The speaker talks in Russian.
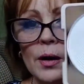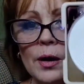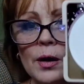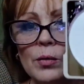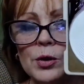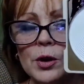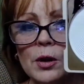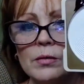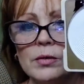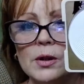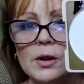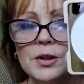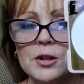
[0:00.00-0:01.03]
И вот так
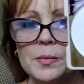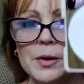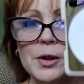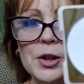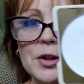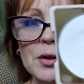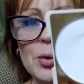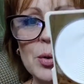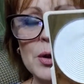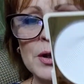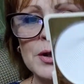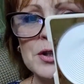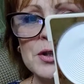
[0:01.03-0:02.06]
выглядит. Смотрите, какое
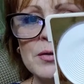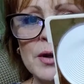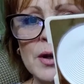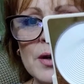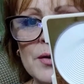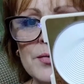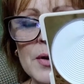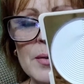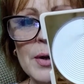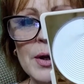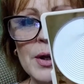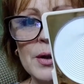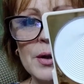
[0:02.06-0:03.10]
красивое
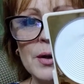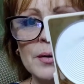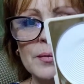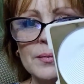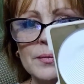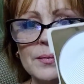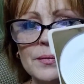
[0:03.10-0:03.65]
оформление.